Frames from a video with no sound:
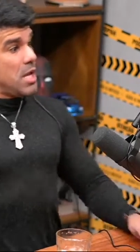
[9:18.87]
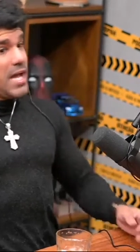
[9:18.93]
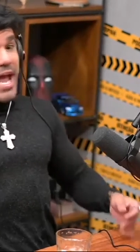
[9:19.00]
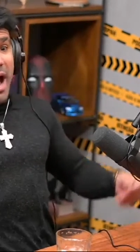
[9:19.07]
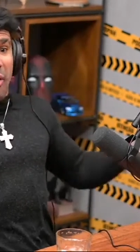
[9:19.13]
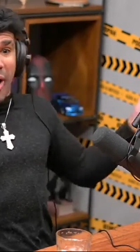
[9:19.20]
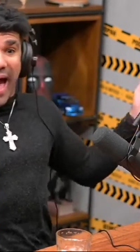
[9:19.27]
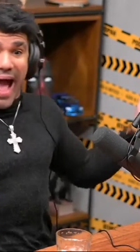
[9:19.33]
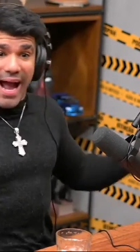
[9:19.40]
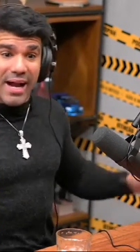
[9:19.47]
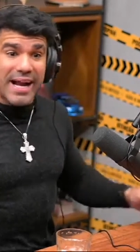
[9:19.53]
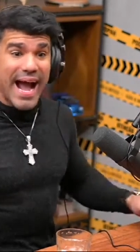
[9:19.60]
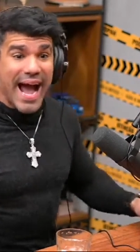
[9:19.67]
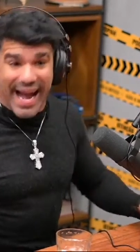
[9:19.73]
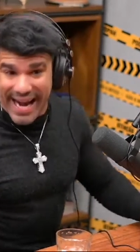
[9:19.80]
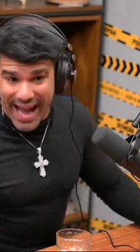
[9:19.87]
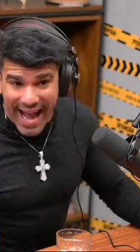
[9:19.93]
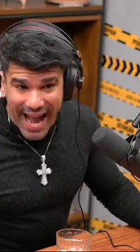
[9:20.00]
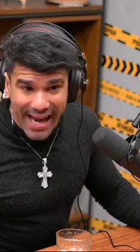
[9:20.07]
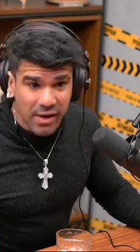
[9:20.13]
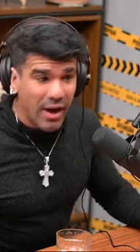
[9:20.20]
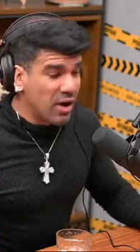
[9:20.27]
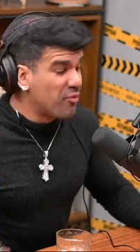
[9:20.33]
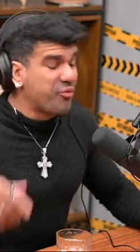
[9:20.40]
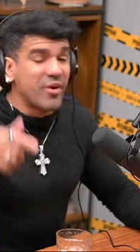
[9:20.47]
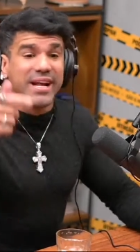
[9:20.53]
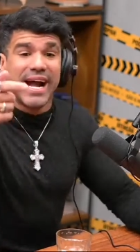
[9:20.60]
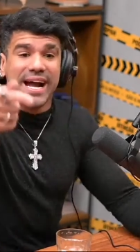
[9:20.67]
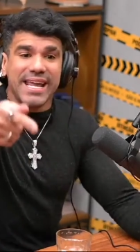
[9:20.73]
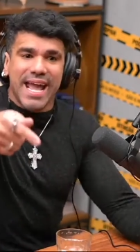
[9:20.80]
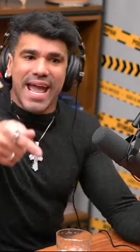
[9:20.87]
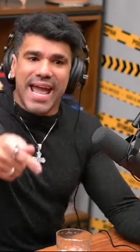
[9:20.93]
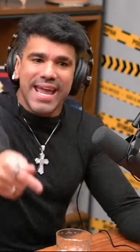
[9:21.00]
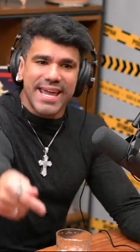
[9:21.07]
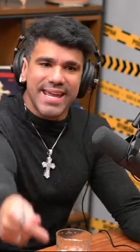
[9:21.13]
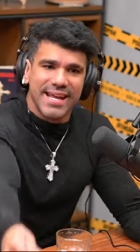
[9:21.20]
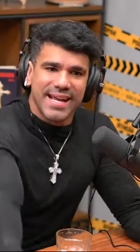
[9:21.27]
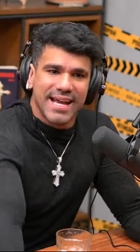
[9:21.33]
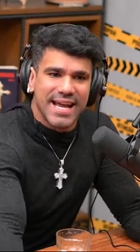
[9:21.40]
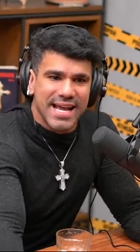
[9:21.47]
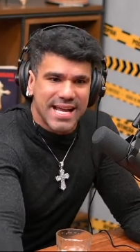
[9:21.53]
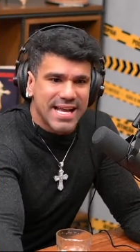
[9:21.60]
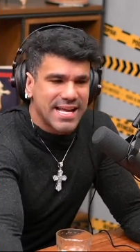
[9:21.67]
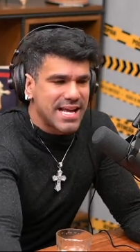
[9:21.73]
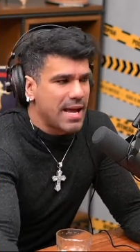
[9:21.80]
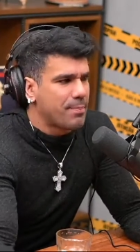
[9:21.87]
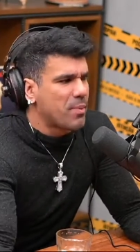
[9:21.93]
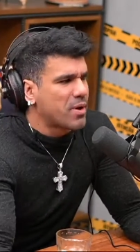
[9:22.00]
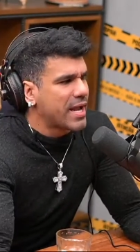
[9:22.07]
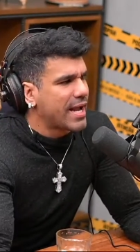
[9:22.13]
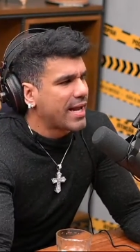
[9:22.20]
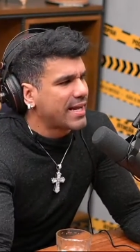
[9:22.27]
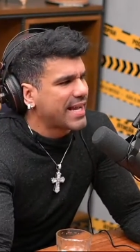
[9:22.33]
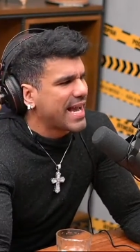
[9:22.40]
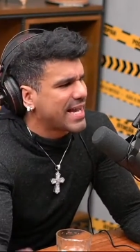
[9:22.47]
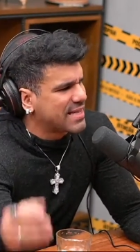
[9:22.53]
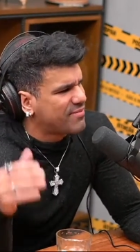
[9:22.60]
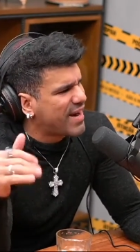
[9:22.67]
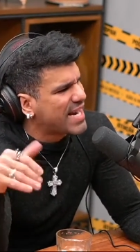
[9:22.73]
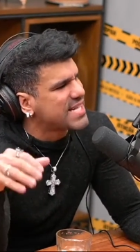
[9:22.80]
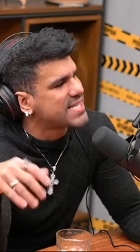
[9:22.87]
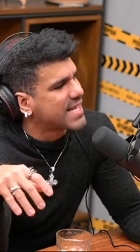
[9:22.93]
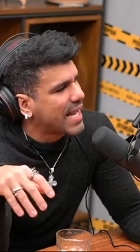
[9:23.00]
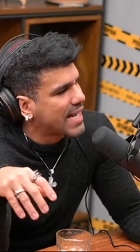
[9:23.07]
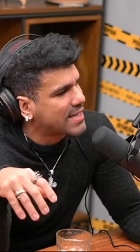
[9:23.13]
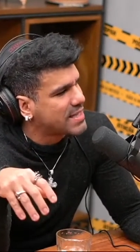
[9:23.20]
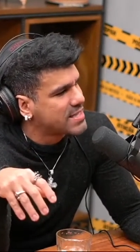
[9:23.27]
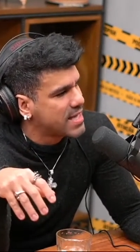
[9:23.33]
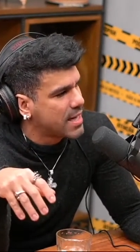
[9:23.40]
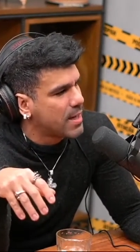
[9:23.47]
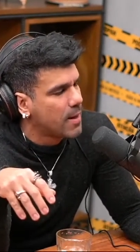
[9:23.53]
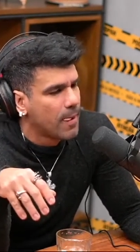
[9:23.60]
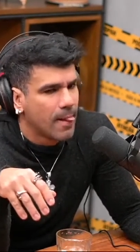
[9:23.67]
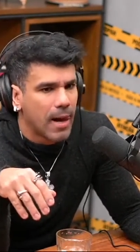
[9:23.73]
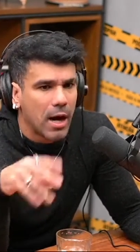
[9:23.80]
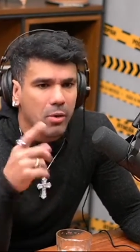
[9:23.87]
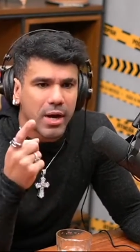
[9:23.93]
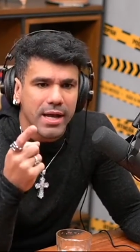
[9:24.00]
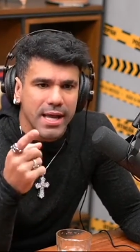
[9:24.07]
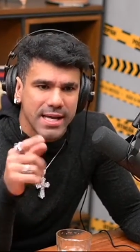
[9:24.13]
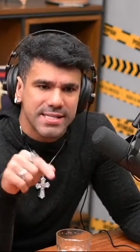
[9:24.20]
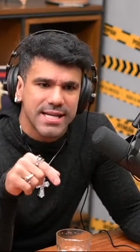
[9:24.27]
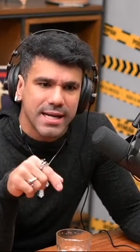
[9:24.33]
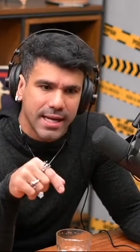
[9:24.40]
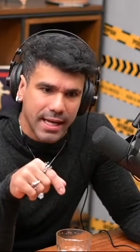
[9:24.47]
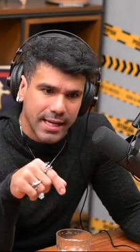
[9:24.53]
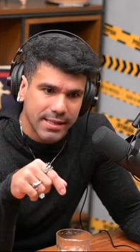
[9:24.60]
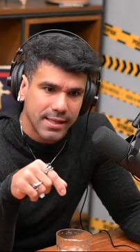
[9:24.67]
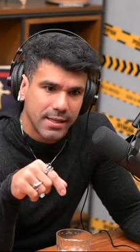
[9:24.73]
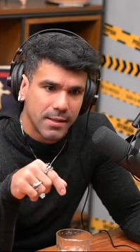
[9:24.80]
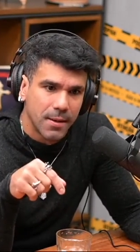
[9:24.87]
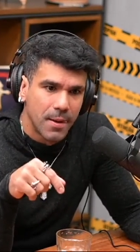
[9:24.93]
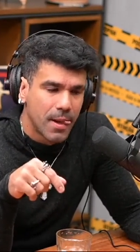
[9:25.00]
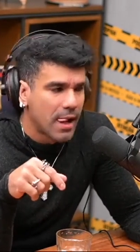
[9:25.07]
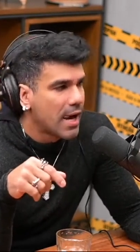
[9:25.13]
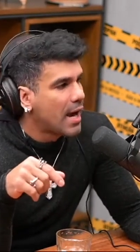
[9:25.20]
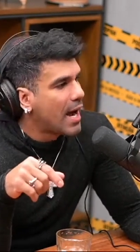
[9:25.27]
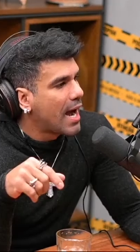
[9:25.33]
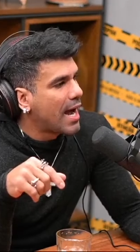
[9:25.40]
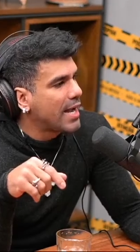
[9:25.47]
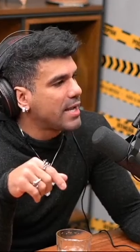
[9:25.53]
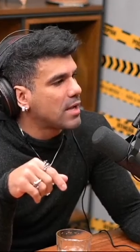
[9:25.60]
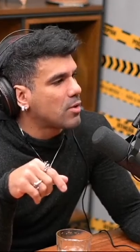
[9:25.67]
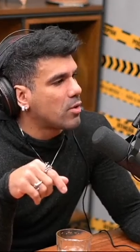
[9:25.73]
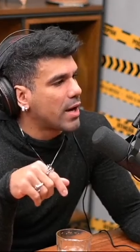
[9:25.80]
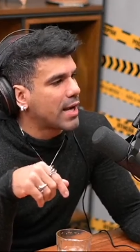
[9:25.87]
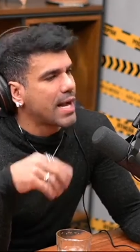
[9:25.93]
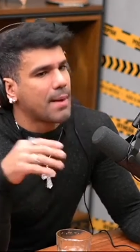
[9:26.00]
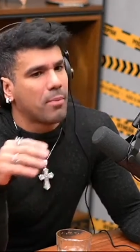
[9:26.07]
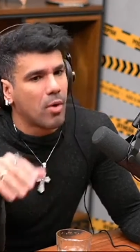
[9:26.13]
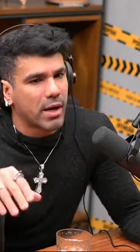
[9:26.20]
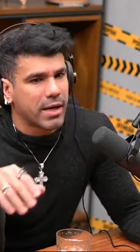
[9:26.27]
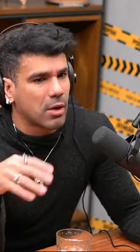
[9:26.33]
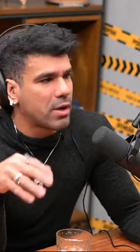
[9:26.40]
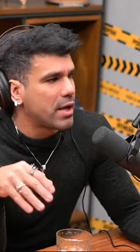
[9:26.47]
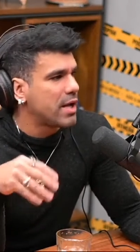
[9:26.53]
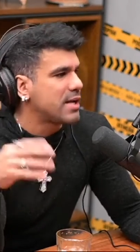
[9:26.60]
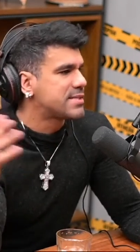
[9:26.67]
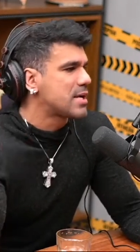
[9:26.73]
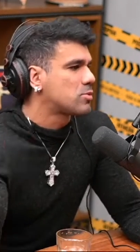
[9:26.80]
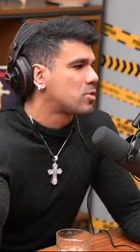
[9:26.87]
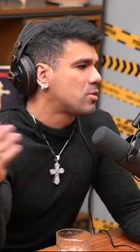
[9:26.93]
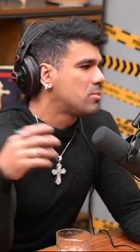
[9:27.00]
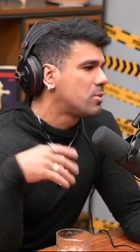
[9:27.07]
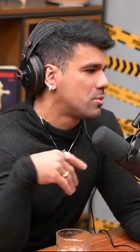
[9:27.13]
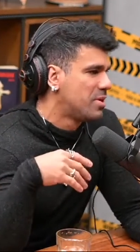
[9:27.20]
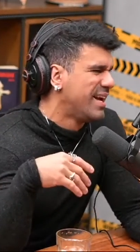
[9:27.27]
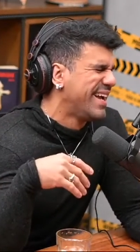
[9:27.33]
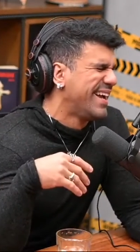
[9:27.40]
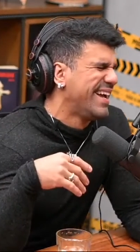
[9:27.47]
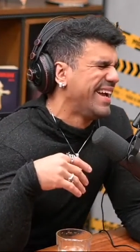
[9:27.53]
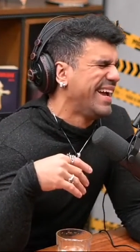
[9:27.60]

E eu lá, caralho! Aí eu fui, ganhei. É, é, é porque era queda, várias quedas, né? Aí eu ganhei essa queda. Aí quando acabou a que eu ganhei, saiu todo mundo.